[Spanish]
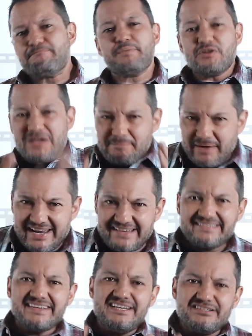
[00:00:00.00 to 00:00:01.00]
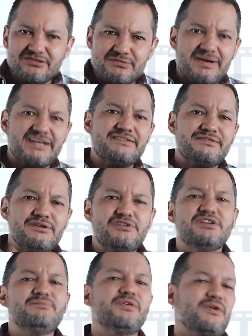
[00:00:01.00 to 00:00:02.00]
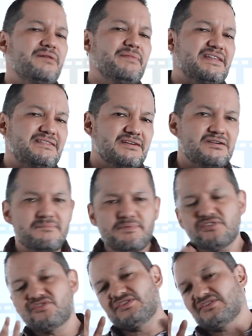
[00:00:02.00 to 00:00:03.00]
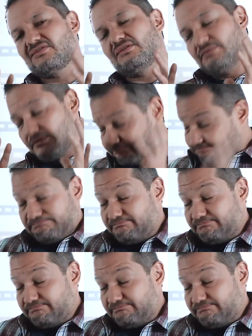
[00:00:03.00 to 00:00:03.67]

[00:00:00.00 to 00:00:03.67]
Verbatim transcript: pero que parece ir tomando el ritmo nuevamente con producciones como